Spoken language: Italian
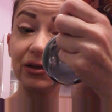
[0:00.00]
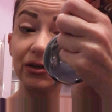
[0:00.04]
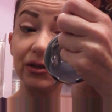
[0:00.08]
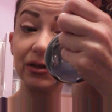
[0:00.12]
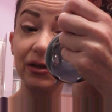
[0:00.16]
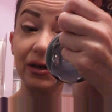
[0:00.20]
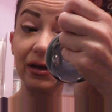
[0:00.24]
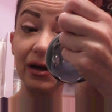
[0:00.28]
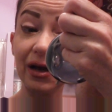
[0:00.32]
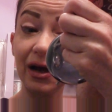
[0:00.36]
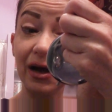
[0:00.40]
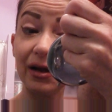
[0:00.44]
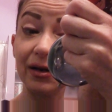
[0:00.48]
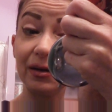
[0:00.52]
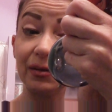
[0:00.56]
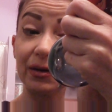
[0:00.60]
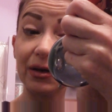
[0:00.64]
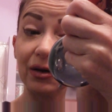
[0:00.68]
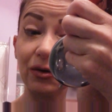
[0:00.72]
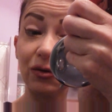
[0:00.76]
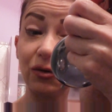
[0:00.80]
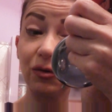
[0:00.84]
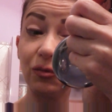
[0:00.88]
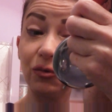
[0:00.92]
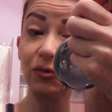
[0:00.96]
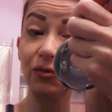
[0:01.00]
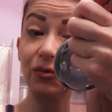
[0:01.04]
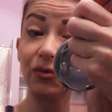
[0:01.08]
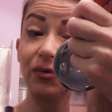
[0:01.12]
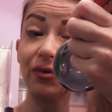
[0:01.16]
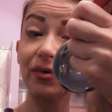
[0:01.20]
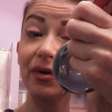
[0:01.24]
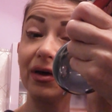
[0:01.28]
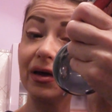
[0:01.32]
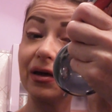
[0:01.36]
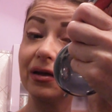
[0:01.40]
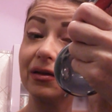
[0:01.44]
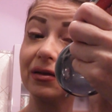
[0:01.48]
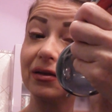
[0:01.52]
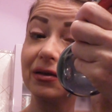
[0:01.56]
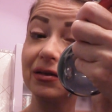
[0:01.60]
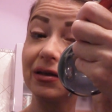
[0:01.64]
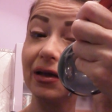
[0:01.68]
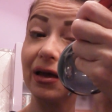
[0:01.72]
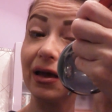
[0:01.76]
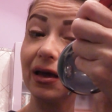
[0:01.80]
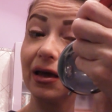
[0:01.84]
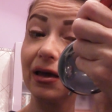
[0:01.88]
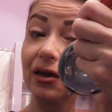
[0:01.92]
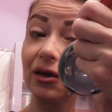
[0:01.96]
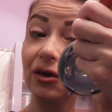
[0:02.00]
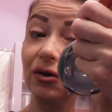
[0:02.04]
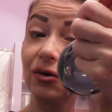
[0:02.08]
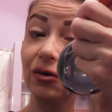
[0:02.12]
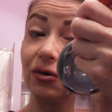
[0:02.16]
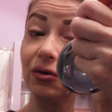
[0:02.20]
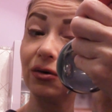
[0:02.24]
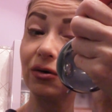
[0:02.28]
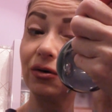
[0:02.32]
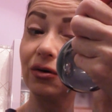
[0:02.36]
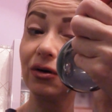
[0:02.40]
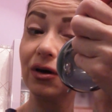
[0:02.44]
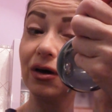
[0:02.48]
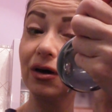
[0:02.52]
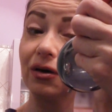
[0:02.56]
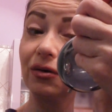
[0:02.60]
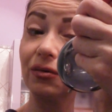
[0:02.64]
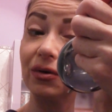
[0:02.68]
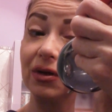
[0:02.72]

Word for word: in generale perché comunque disegno,